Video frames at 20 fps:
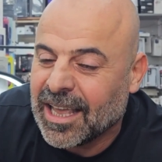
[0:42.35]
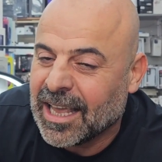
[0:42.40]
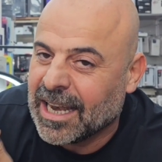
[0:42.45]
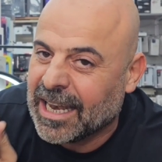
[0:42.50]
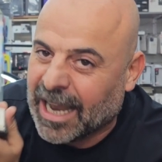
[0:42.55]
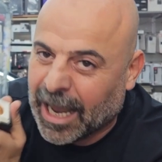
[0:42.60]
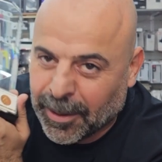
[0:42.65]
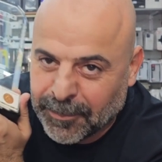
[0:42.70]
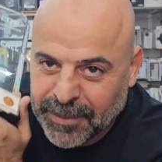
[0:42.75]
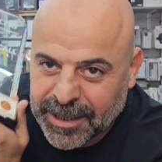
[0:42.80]

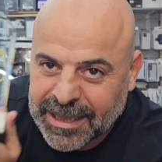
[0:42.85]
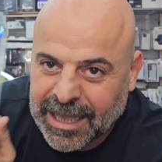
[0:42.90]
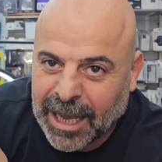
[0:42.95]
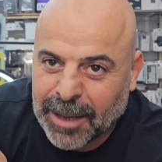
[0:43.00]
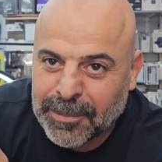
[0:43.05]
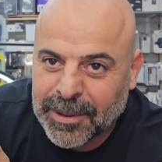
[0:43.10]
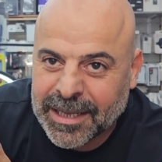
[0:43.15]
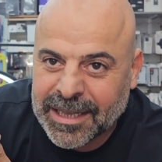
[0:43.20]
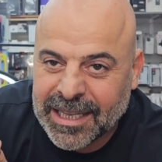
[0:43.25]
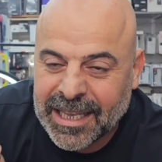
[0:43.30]
اللي عم
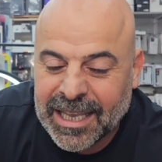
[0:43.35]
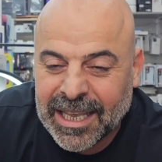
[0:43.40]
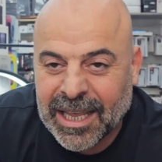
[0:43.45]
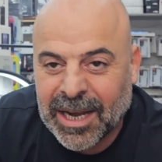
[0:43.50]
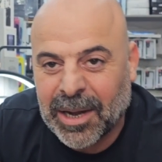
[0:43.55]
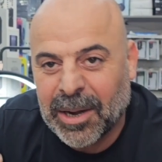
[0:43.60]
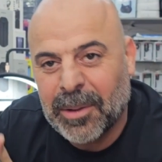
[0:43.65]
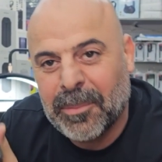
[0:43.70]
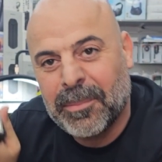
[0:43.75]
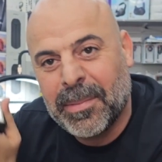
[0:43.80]
بيتعب كتير
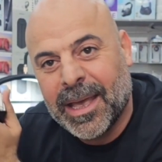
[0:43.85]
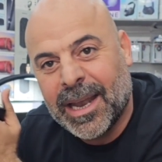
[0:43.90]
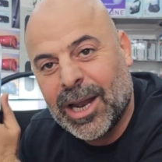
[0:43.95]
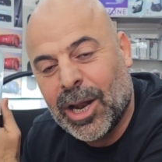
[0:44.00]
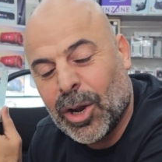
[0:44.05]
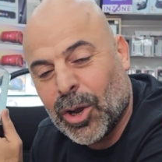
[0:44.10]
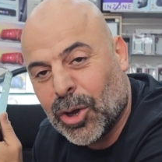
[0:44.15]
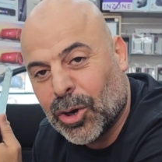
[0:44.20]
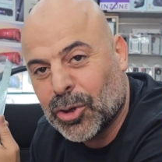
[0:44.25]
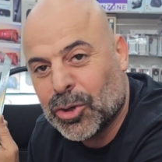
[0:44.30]
بين
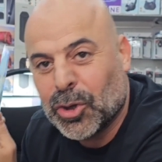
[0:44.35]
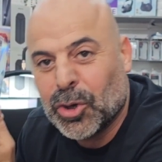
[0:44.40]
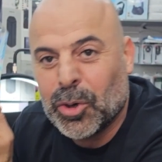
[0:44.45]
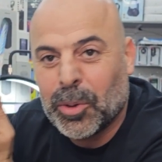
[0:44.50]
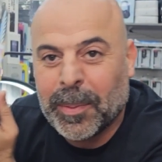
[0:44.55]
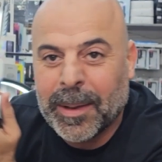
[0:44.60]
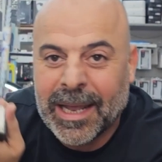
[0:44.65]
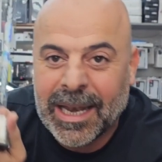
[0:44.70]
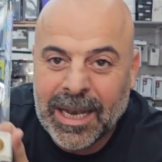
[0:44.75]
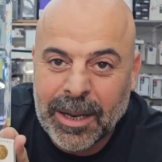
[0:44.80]
الأردن
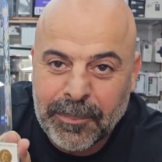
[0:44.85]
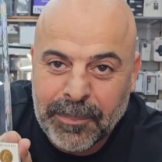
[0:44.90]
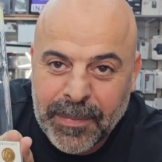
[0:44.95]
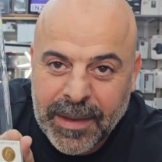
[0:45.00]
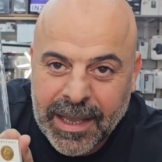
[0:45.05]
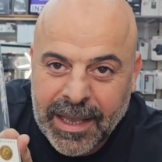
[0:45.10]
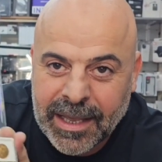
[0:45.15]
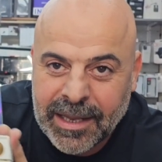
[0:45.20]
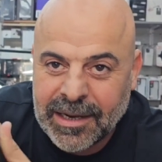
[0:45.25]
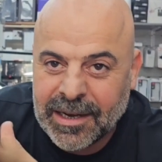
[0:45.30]
وبين
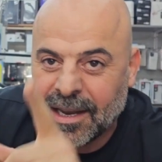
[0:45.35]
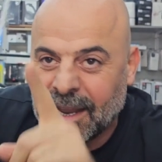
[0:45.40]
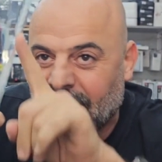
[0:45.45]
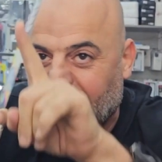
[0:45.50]
لبنان